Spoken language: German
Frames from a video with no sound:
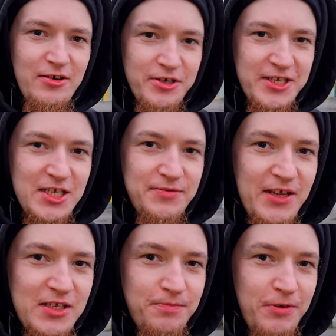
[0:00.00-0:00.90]
Und jetzt
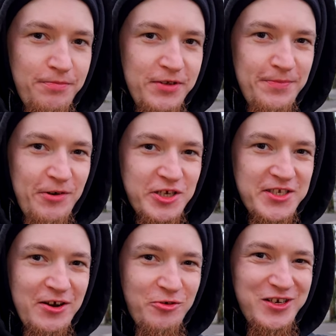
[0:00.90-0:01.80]
werde ich ein paar Bierpausen
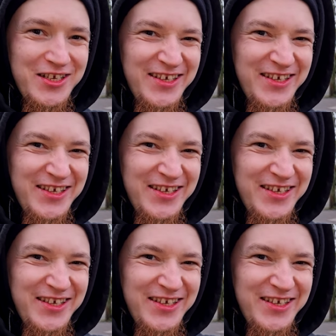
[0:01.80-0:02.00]
nachholen